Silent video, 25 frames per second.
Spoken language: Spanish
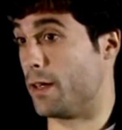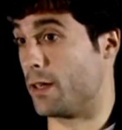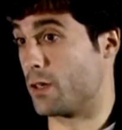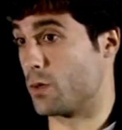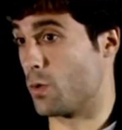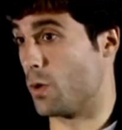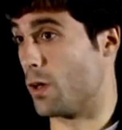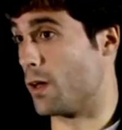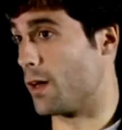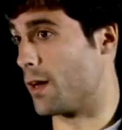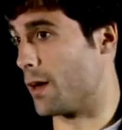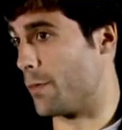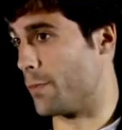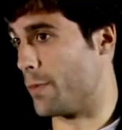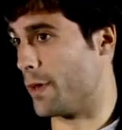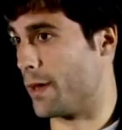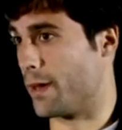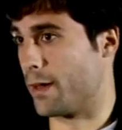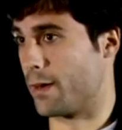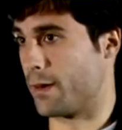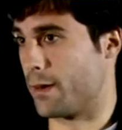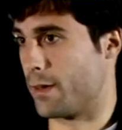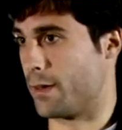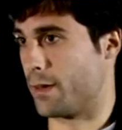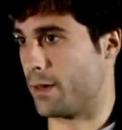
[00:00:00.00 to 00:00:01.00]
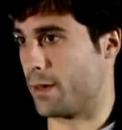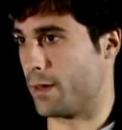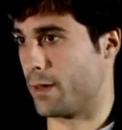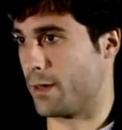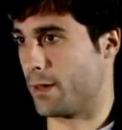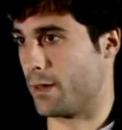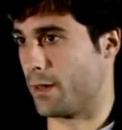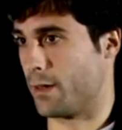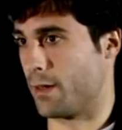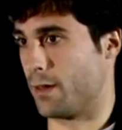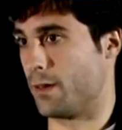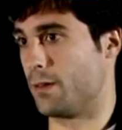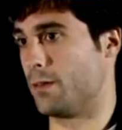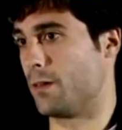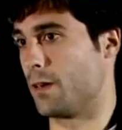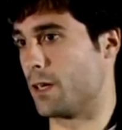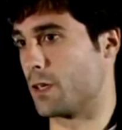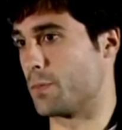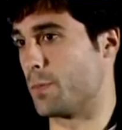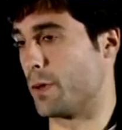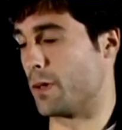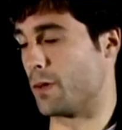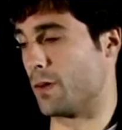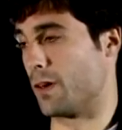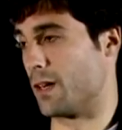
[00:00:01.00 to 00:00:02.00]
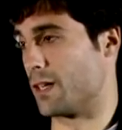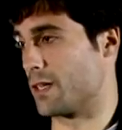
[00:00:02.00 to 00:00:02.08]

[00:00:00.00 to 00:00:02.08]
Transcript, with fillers: suelen cambiar respecto